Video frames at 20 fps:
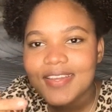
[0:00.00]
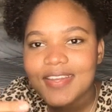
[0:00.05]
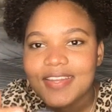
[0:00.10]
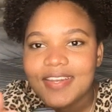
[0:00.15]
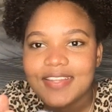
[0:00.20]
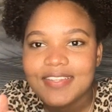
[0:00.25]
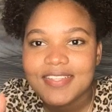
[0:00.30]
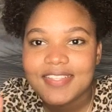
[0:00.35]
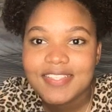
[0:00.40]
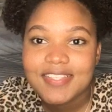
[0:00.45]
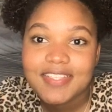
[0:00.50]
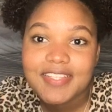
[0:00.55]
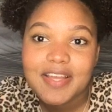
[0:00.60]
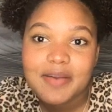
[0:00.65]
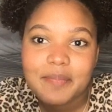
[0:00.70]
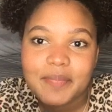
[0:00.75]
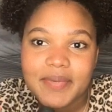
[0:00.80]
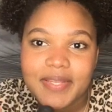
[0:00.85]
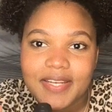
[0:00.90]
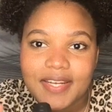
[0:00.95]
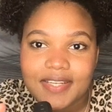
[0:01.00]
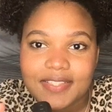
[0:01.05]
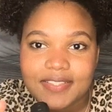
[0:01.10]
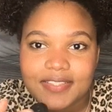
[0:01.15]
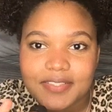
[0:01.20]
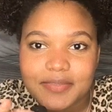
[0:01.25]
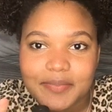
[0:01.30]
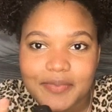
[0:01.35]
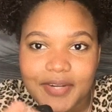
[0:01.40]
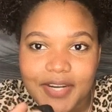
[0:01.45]
y necesita
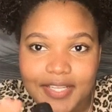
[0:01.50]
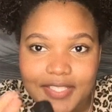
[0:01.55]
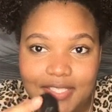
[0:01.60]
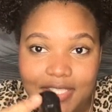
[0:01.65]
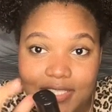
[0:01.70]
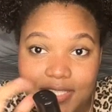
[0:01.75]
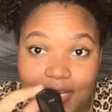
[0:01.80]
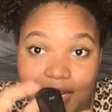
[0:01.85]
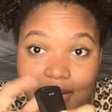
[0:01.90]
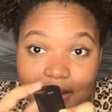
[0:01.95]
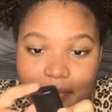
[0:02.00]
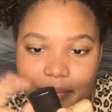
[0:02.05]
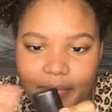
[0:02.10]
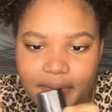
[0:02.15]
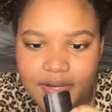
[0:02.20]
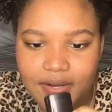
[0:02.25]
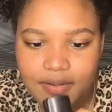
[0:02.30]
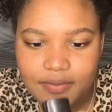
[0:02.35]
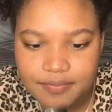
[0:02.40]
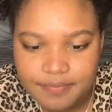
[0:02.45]
pilas. Por ahí se entra en la pila.